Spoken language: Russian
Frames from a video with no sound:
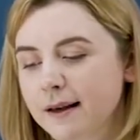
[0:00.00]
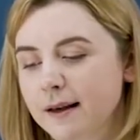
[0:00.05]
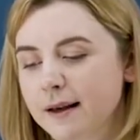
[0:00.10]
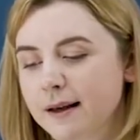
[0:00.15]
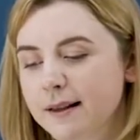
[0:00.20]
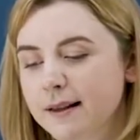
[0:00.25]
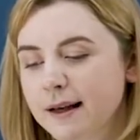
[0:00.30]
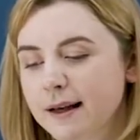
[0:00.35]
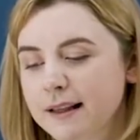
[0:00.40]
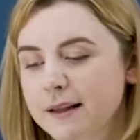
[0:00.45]

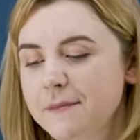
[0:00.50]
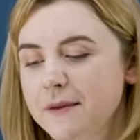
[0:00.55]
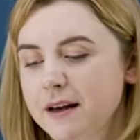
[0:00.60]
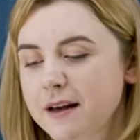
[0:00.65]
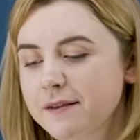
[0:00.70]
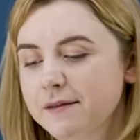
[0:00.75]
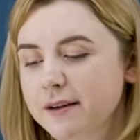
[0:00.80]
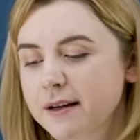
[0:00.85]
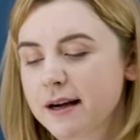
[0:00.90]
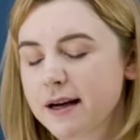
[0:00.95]
Надо
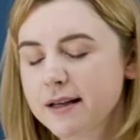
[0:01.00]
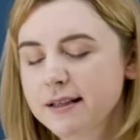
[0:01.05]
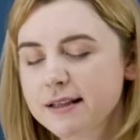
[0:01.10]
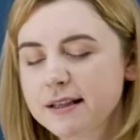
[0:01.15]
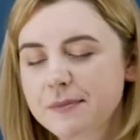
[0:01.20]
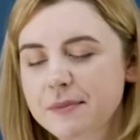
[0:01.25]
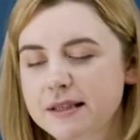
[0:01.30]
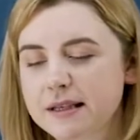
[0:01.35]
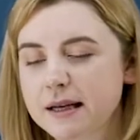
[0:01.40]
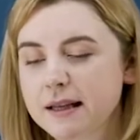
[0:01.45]
первый раз
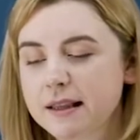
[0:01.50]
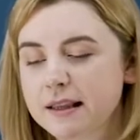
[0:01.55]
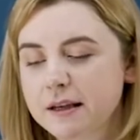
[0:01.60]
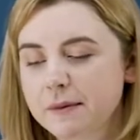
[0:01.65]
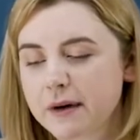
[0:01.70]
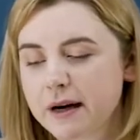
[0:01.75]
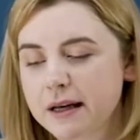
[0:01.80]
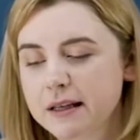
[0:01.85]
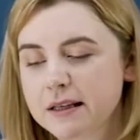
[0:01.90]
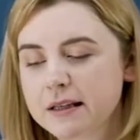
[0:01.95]
обязательно
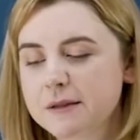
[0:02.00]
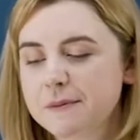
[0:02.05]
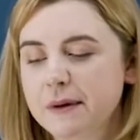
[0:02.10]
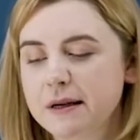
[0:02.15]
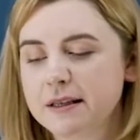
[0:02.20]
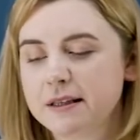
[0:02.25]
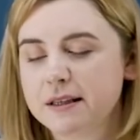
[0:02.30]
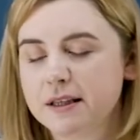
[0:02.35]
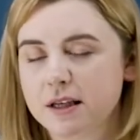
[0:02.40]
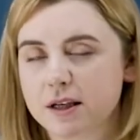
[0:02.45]
брать с
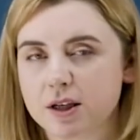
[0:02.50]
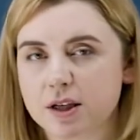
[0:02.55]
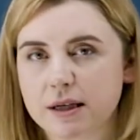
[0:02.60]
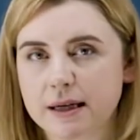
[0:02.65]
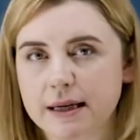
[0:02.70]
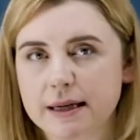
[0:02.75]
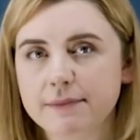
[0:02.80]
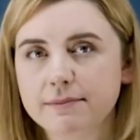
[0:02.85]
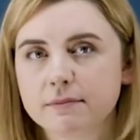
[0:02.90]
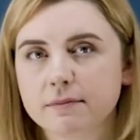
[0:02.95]

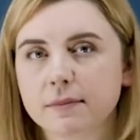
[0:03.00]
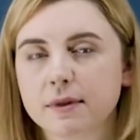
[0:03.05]
поддержкой,